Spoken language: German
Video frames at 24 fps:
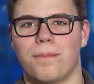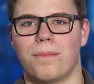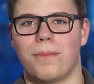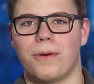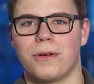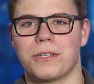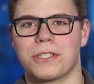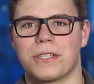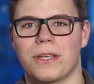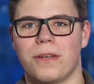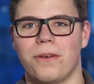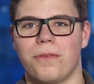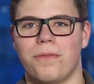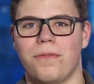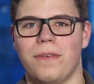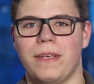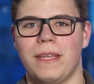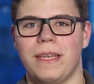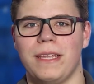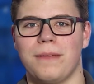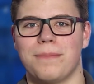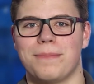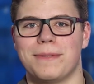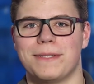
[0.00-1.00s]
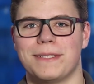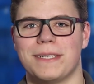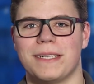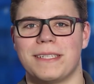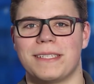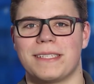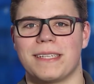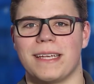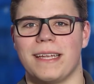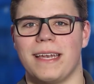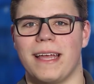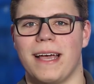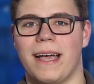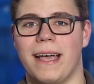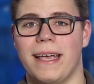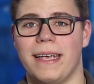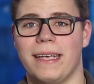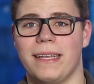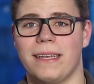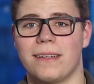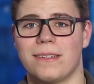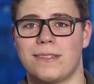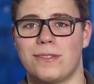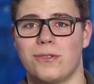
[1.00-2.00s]
Borschein und Wenig besitzt eine
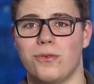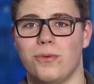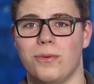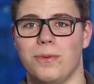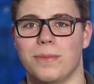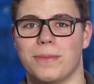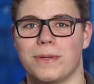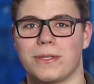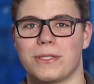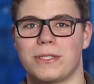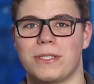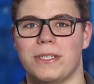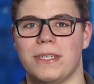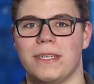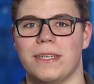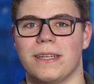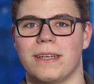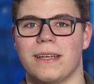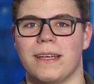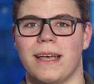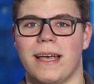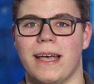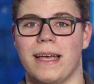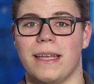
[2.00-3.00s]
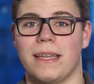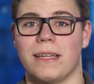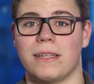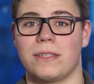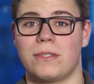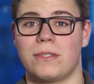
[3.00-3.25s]
eigene Azubi-Maschine, einen